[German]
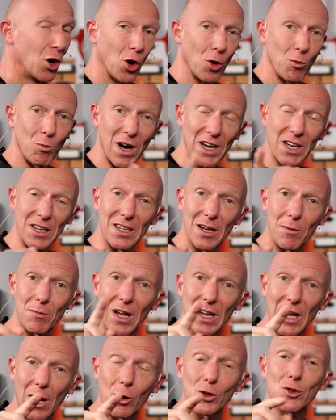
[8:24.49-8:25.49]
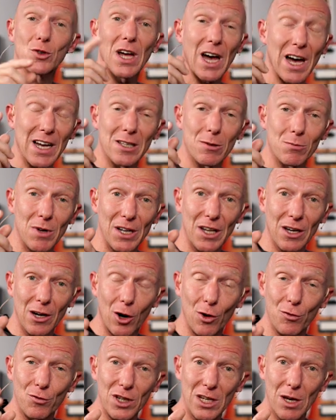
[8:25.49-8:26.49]
Und mache ihn dann mal aus und achte mal
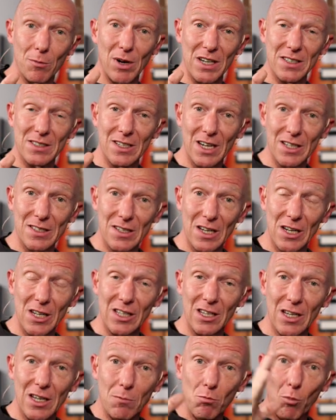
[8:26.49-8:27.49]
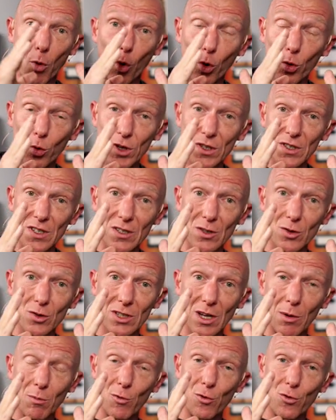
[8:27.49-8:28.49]
darauf, wie der Bass tatsächlich im Mono in sich
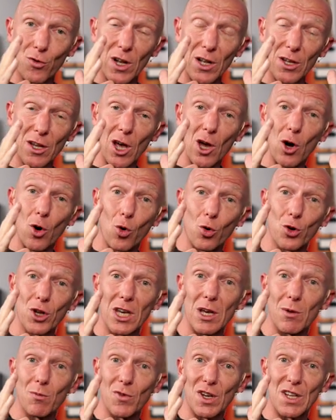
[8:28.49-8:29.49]
zusammenfällt oder eben,